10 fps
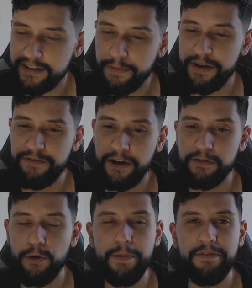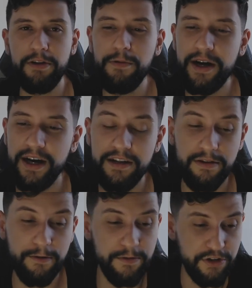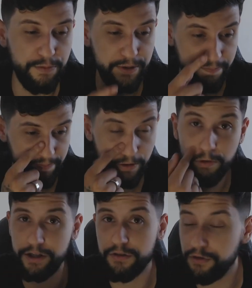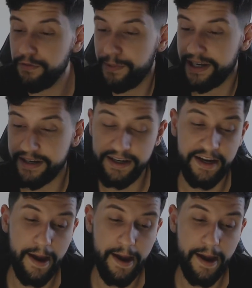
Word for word: Geralmente faz gol porque vai no canto, algo do tipo, né? E o goleiro não espera.